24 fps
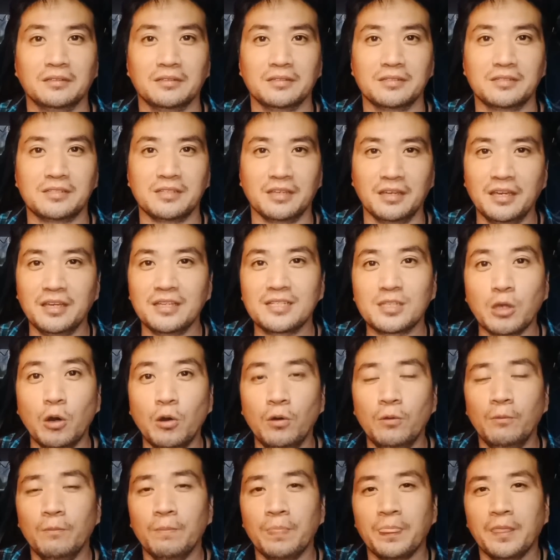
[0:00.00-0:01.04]
See?
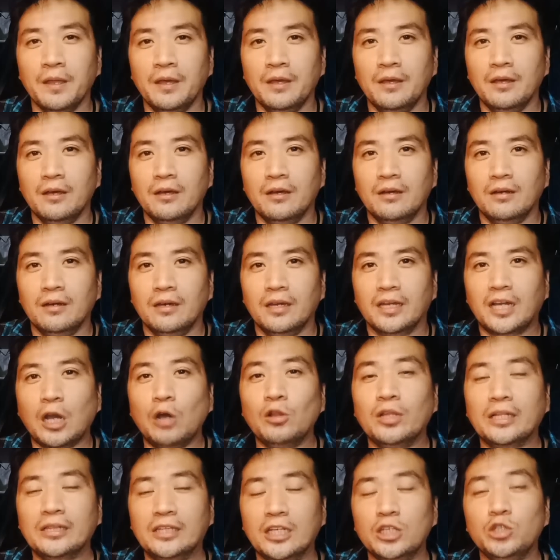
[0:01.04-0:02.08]
So,
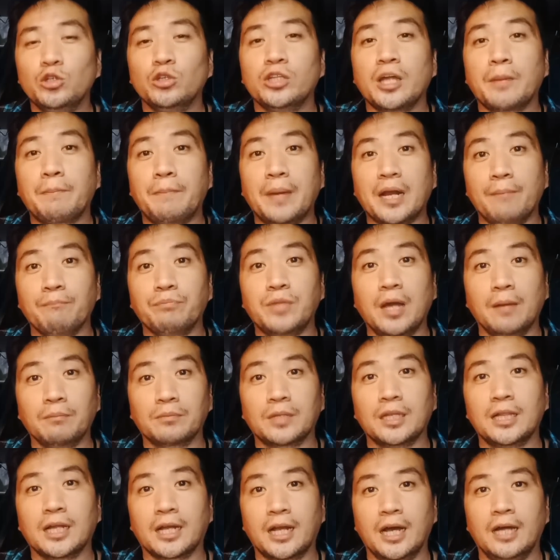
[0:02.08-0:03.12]
ikaw lang din yung nagparamdam
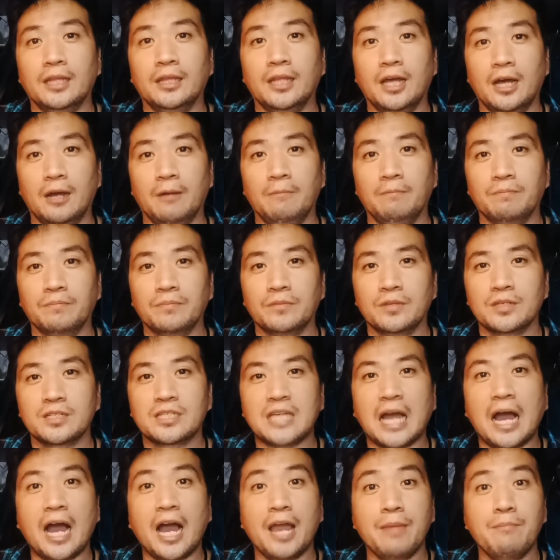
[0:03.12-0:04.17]
talaga na
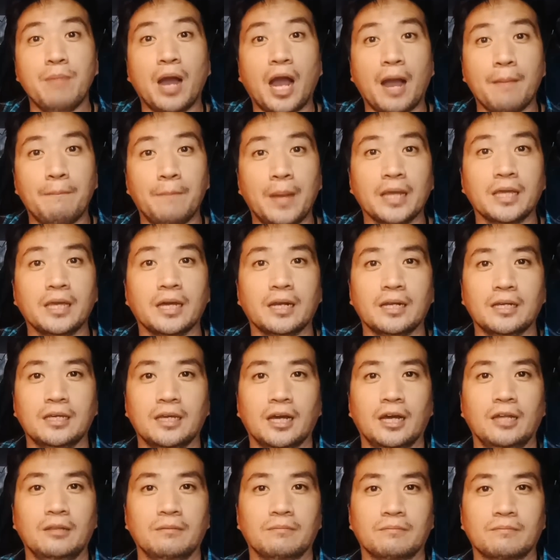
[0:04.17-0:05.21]
siya ay
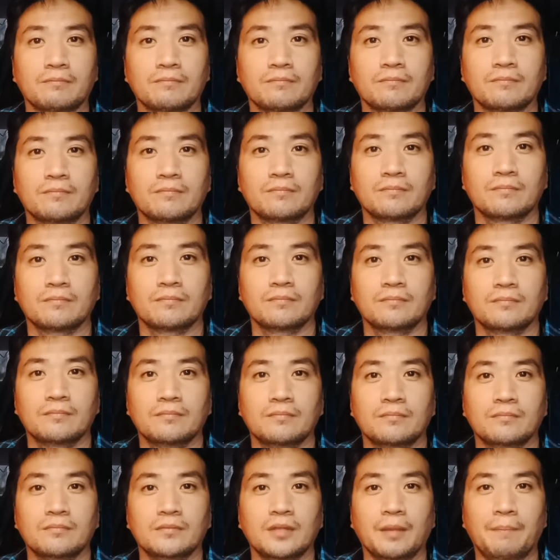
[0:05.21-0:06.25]
makapangyarihan.
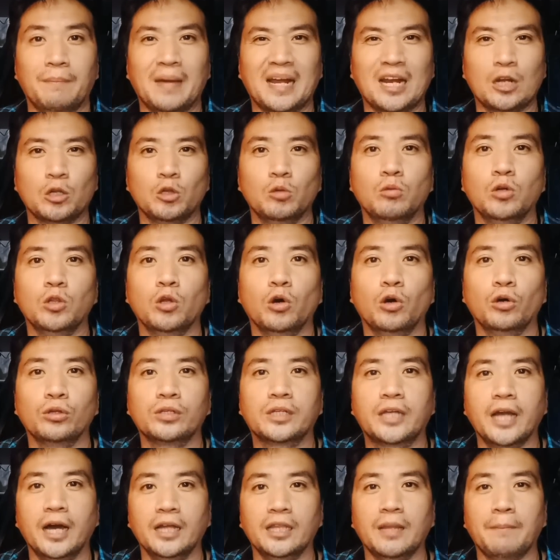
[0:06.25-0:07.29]
Na parang
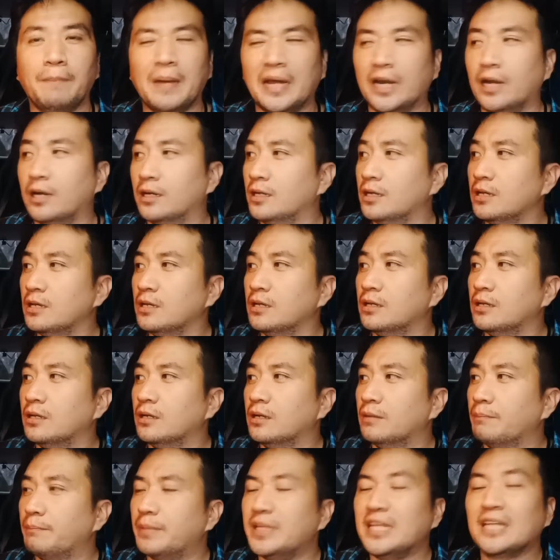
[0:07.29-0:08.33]
lumuluhod ka, na parang
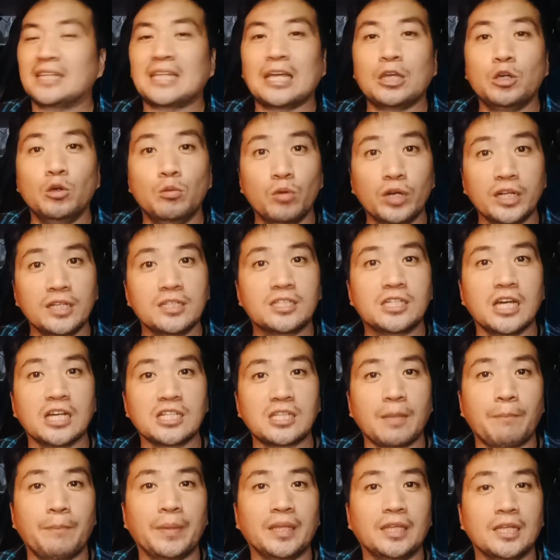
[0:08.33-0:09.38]
pinatayo mo rin siya
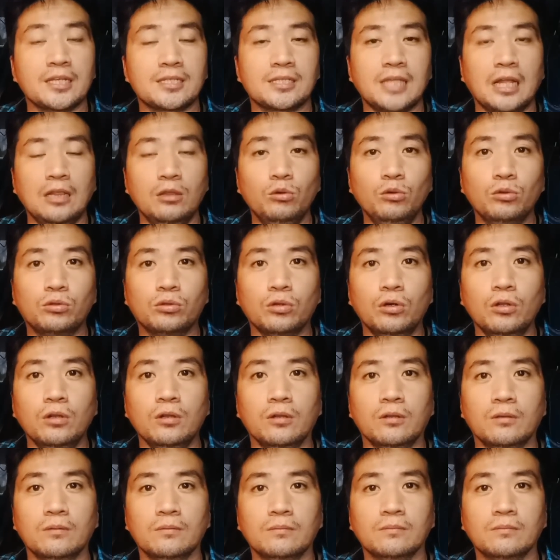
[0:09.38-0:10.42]
sa pedestal utol.